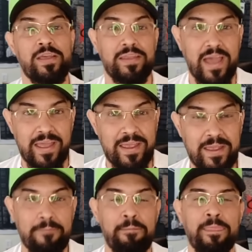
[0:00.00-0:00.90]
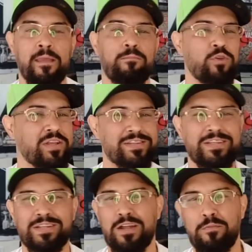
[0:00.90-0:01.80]
E aí, muita
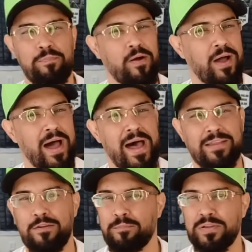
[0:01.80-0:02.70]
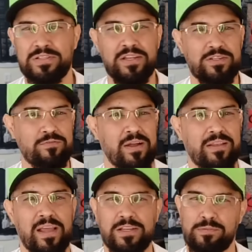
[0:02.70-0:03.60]
gente dando porrada no presidente do
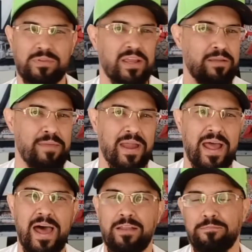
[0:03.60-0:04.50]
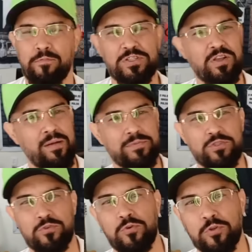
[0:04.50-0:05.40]
Atlético ter liberado, isso é um
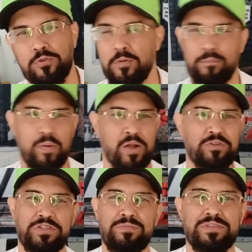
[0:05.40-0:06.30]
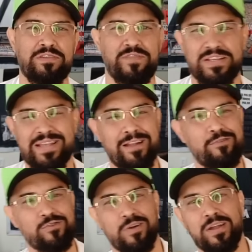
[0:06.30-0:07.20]
absurdo, não pode, os times adversários
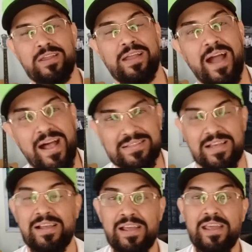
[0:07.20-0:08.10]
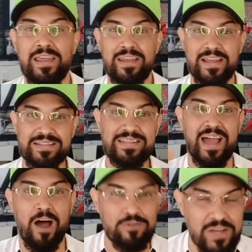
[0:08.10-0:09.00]
estão jogando em casa.
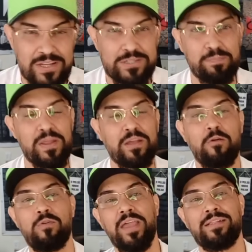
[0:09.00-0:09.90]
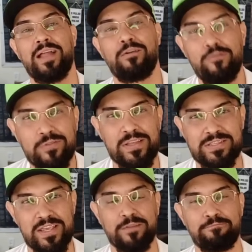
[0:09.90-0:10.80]
Nesse áudio ele explica o que está
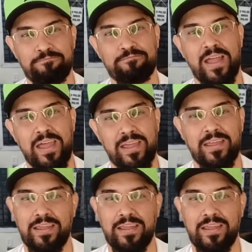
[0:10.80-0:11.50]
acontecendo, né?